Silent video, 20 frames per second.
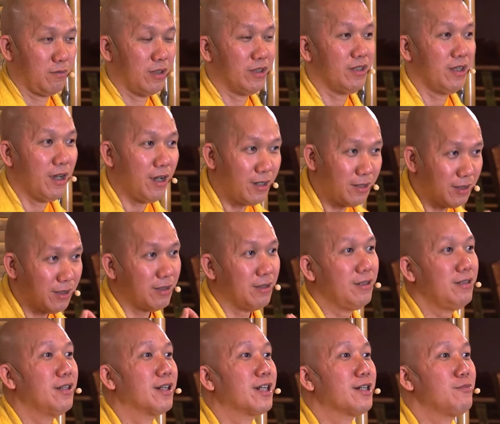mình nhớ
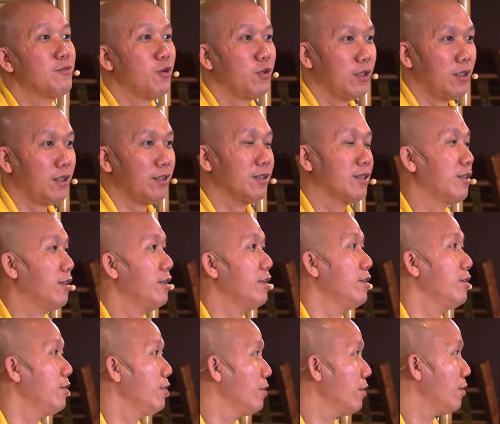tưởng là cái mùi đó thì gọi
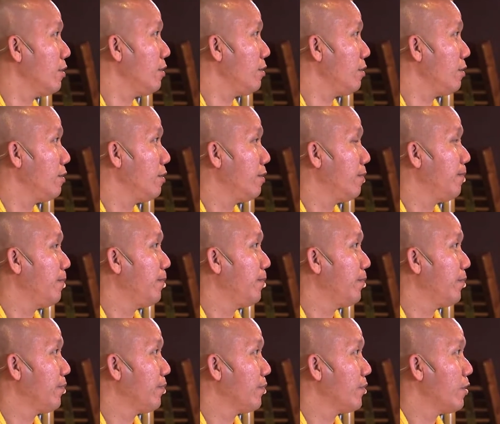là hương tưởng
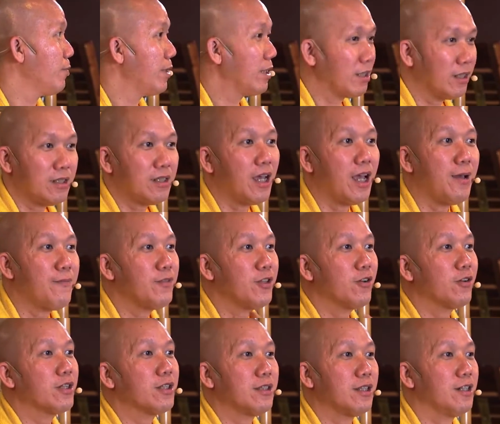thì mình chỉ thêm
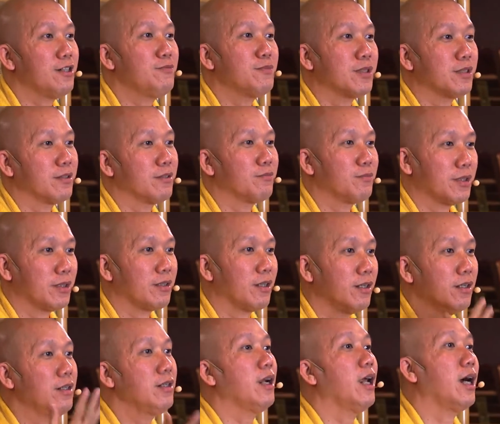vô cái chữ mình mình
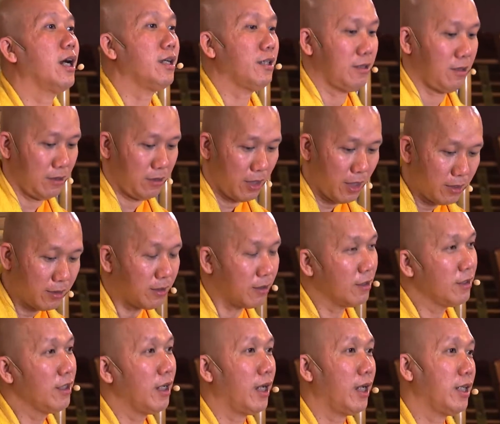tưởng lại nhớ
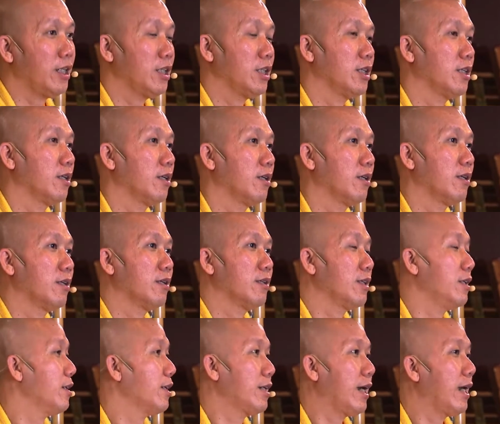tưởng lại
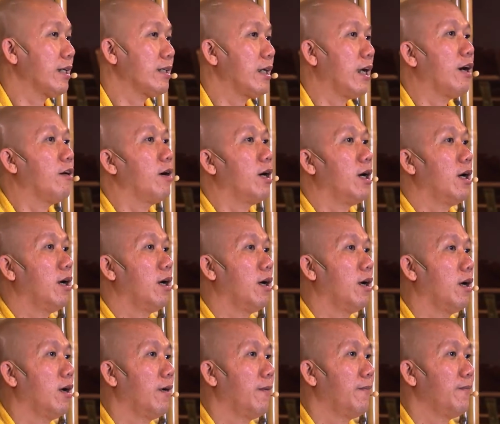thì nó khác nhau à
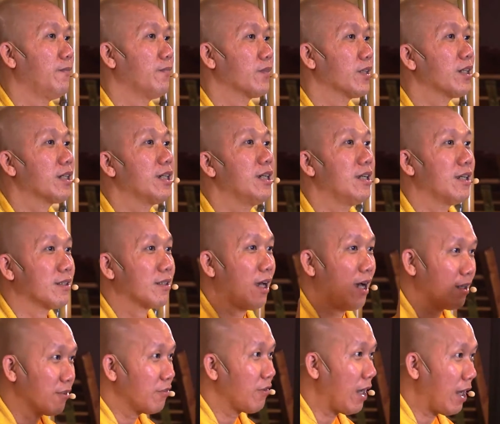cái kia là
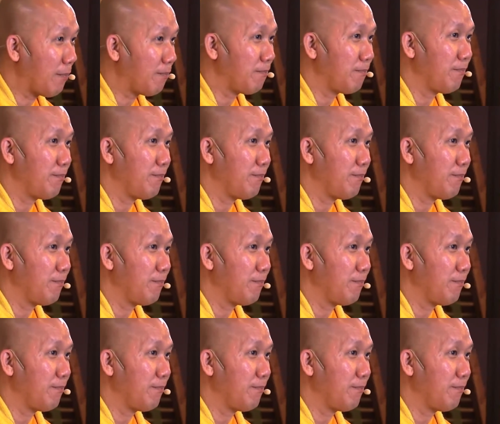thật pháp